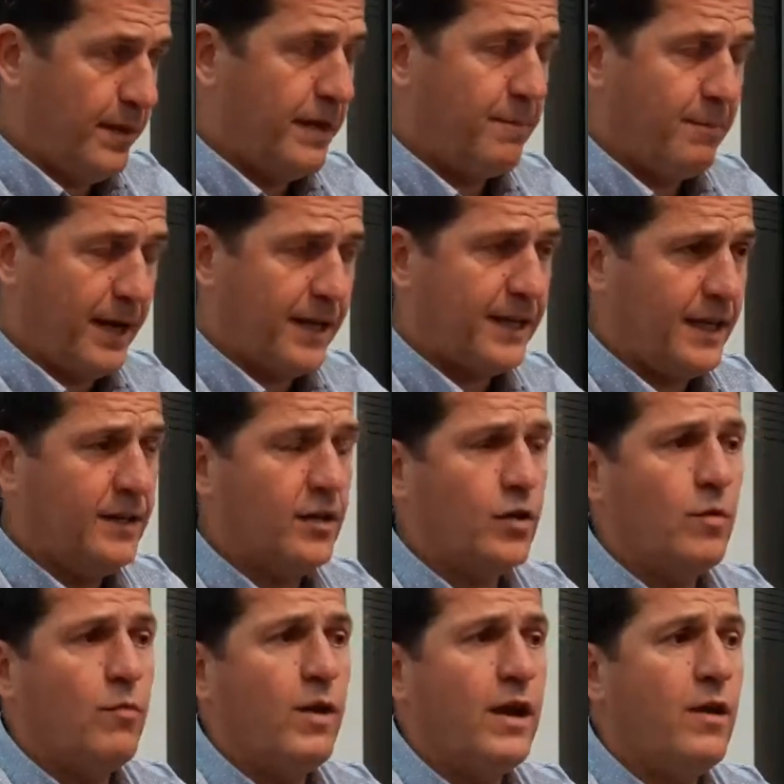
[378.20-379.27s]
expectante
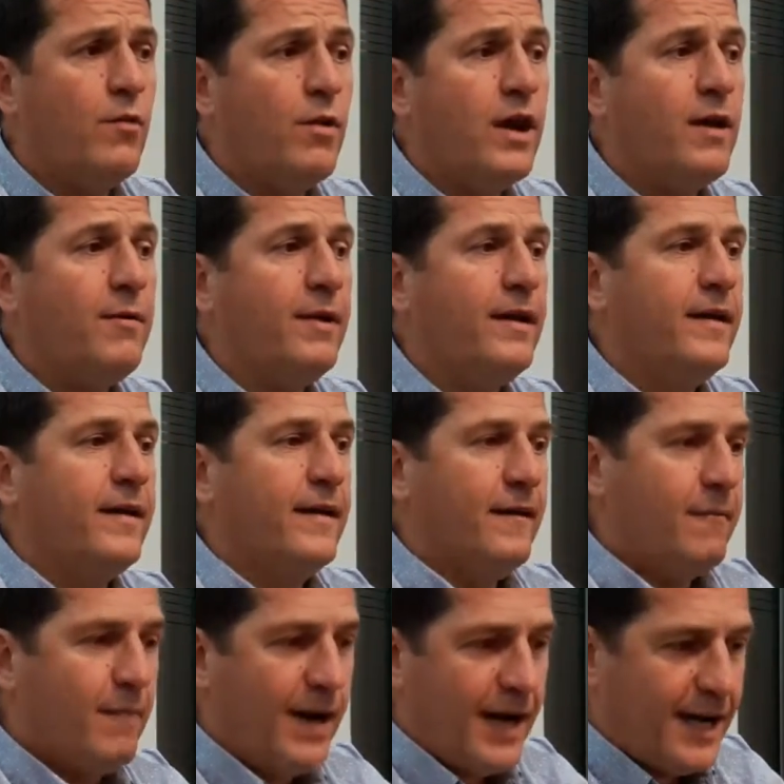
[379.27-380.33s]
como es el 9,
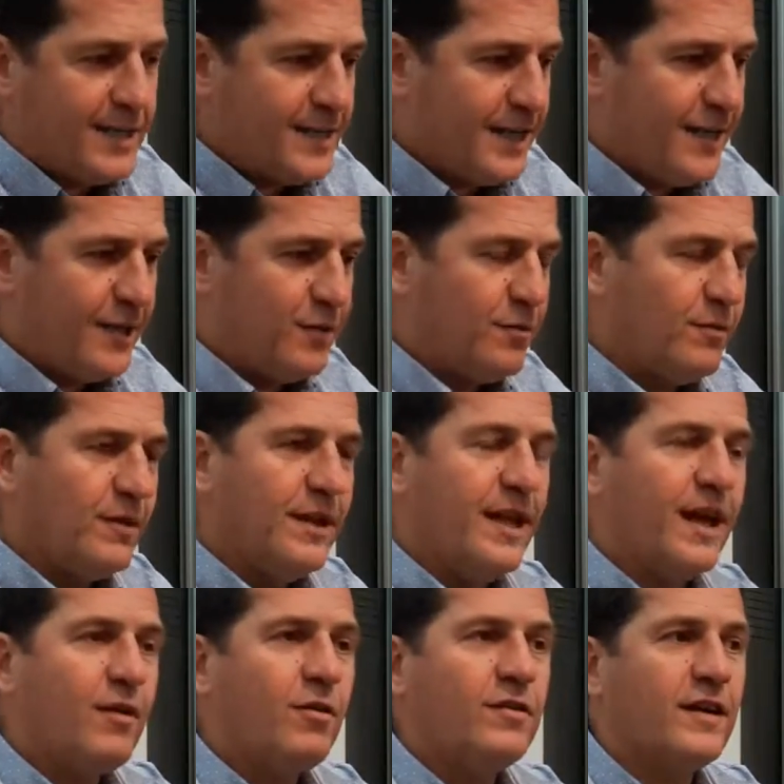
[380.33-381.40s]
más allá de
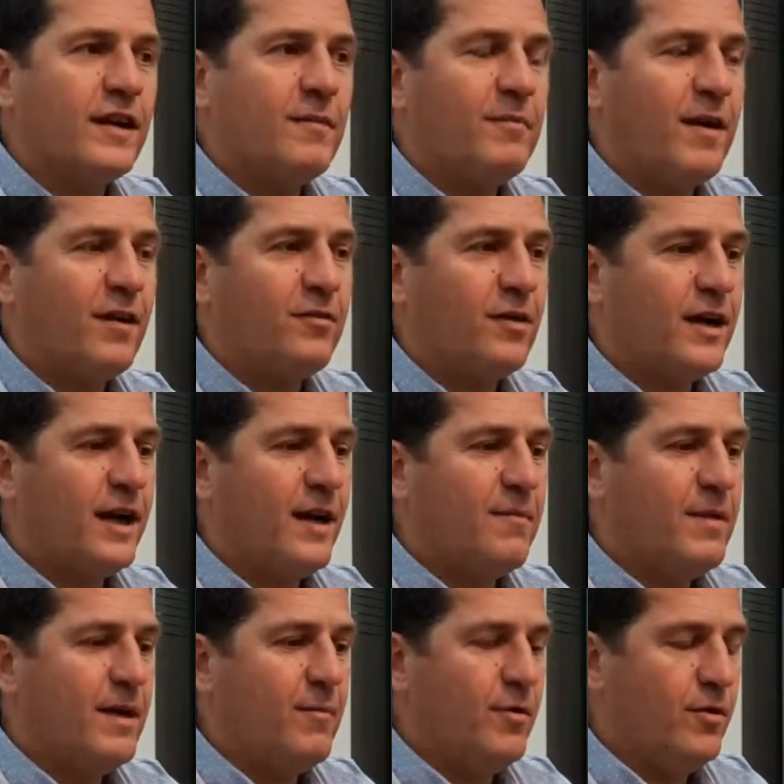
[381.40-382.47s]
las cosas que pasó acá
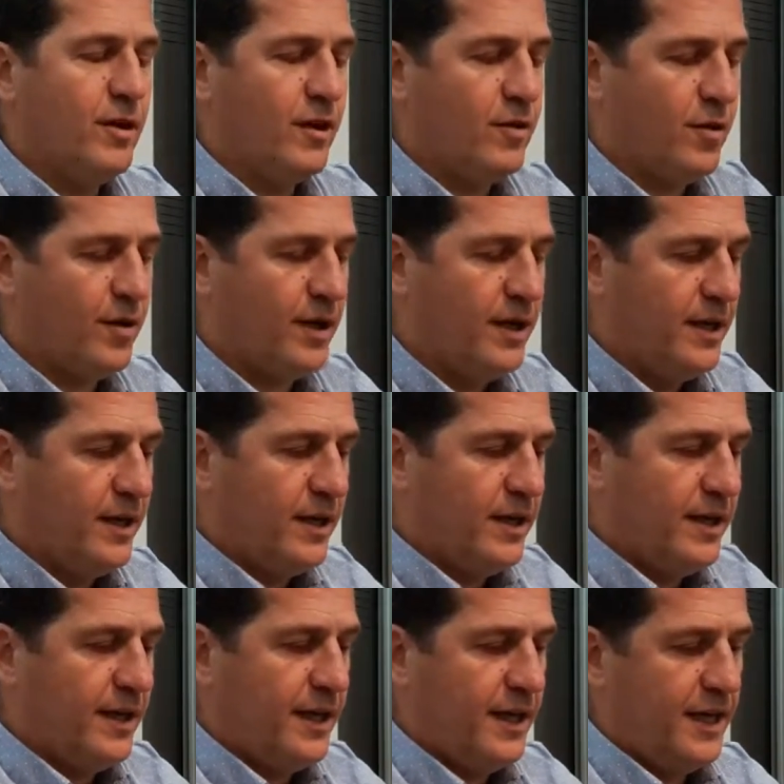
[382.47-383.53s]
en en Córdoba,
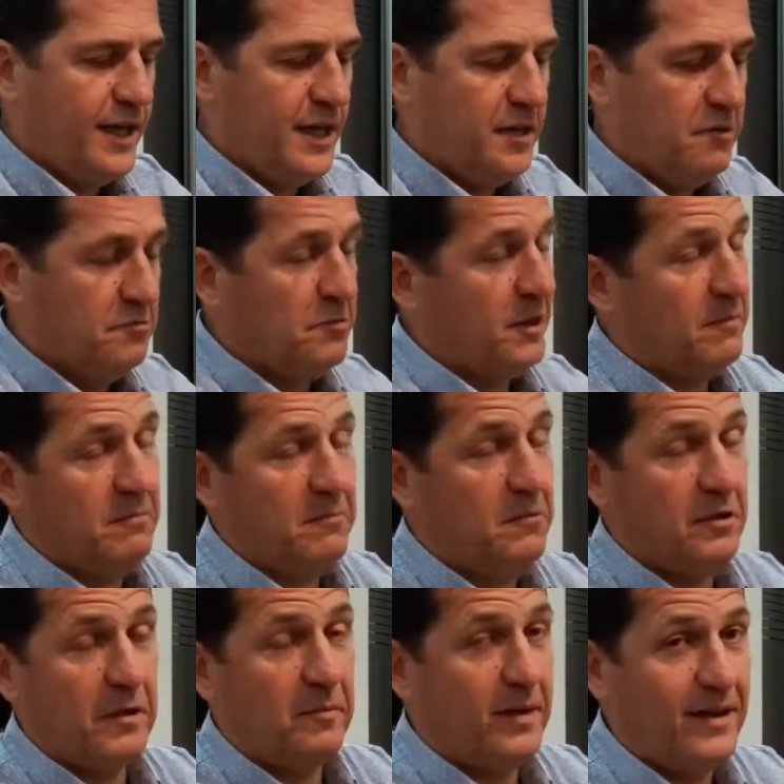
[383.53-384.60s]
eh, nunca,
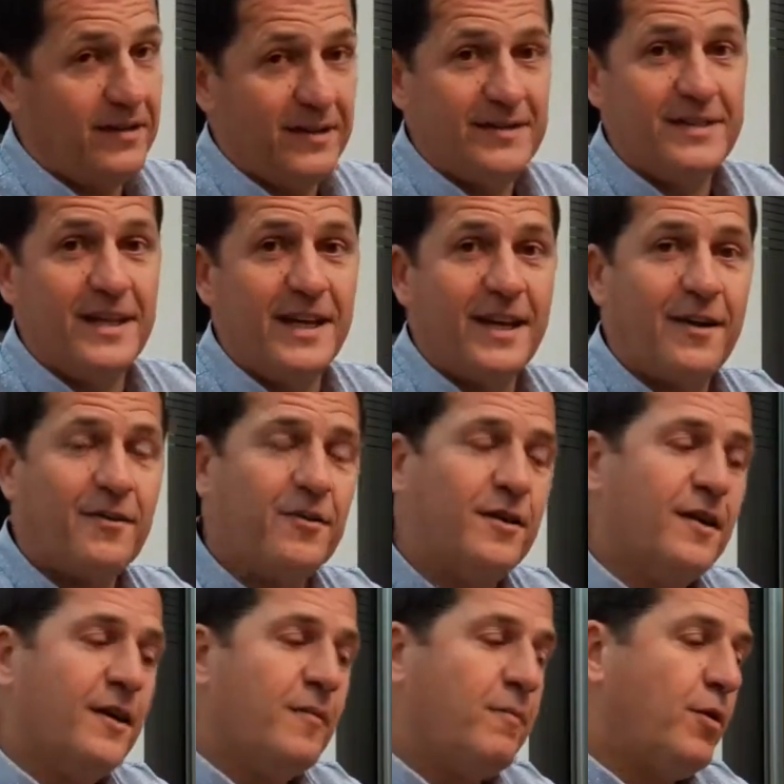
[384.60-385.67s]
nunca pensé en llegar, ¿no?
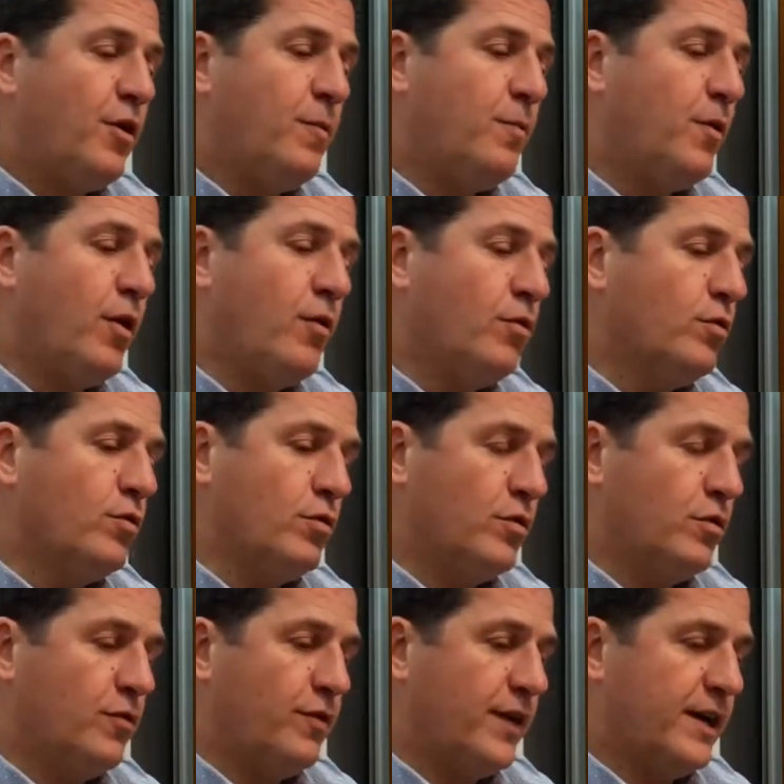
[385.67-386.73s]
Pero es
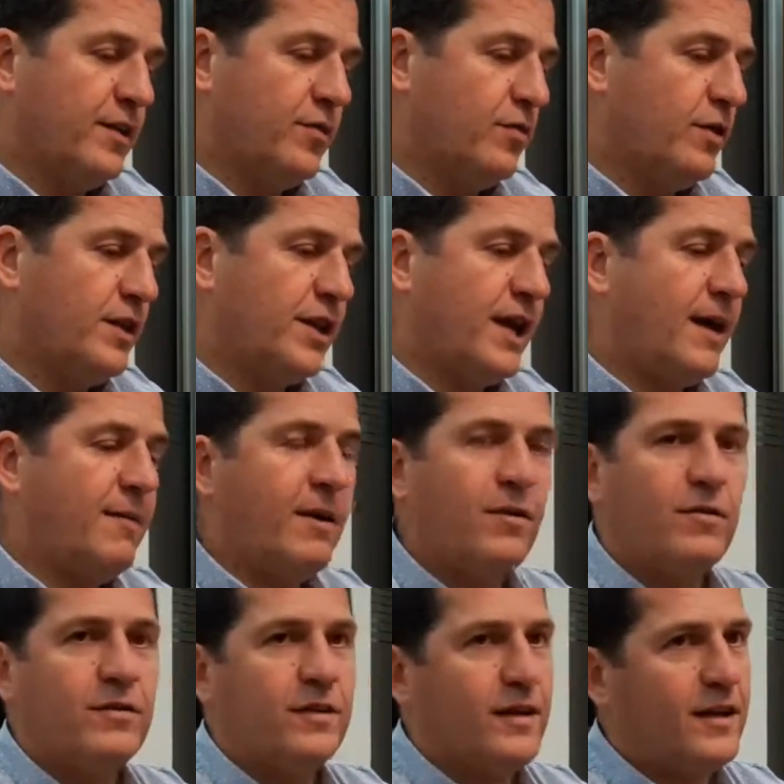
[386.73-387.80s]
producto, Fernando, del
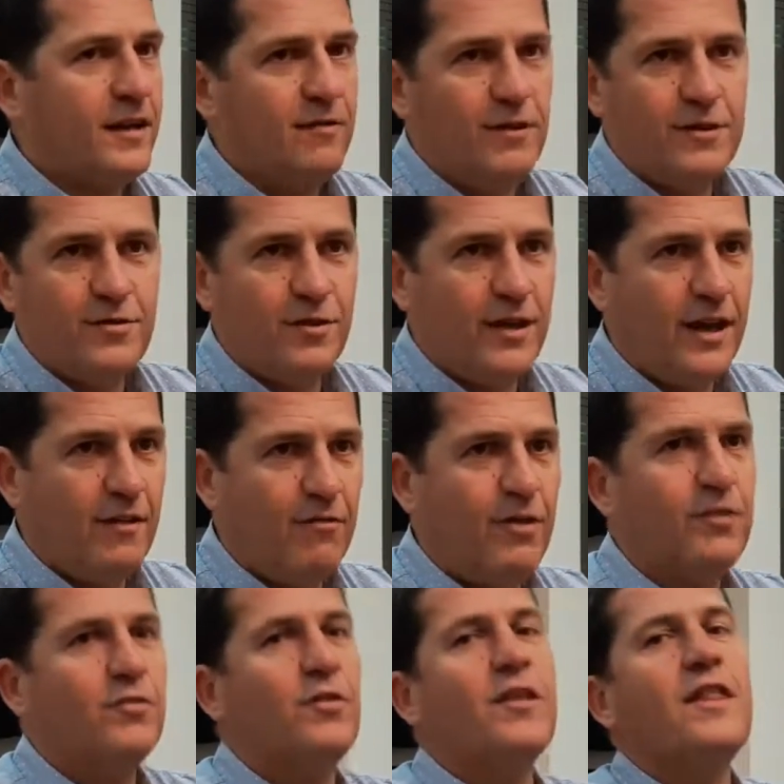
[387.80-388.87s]
trabajo, el sacrificio, el
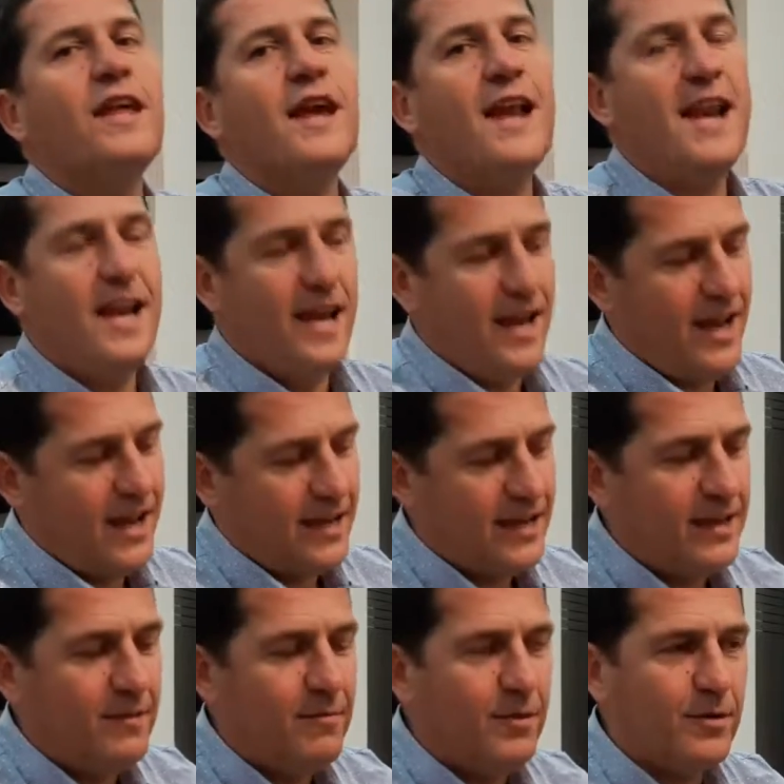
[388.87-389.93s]
esfuerzo del
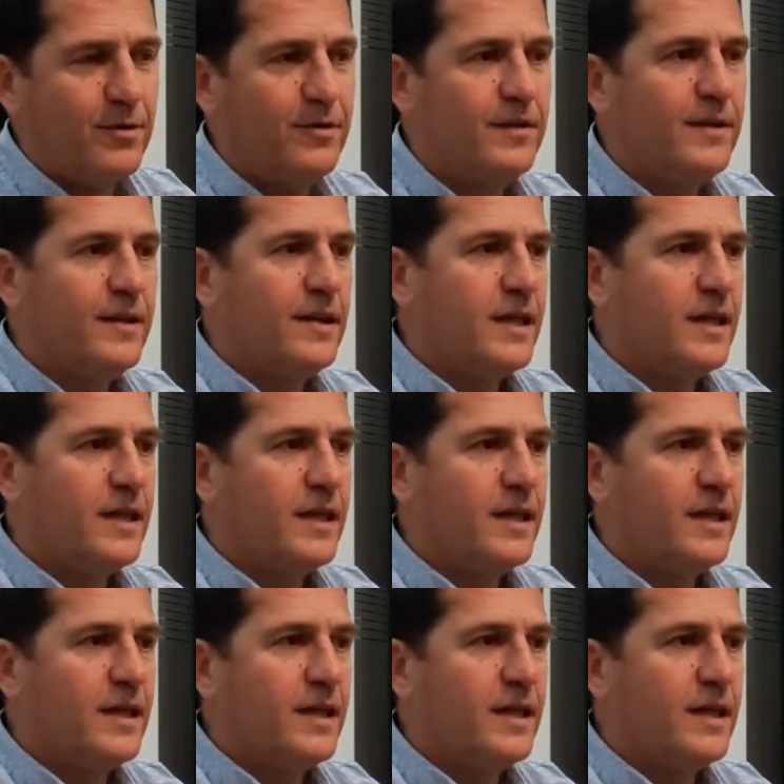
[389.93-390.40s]
equipo, ¿no?